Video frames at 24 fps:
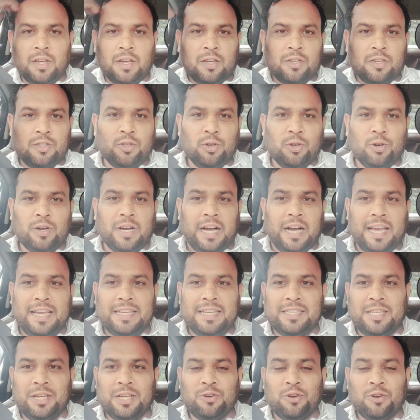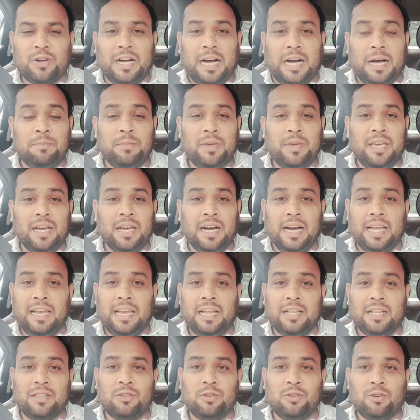सो so गाइस देखो काम की
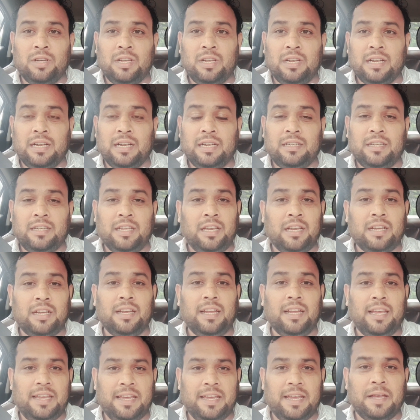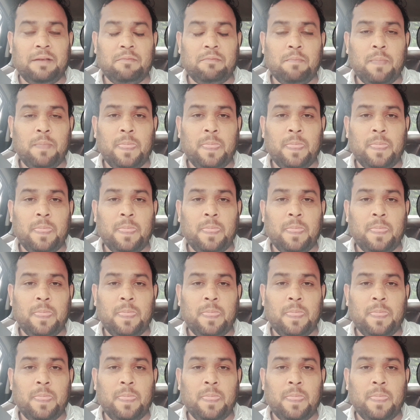हालत तो है ना ठीक नहीं है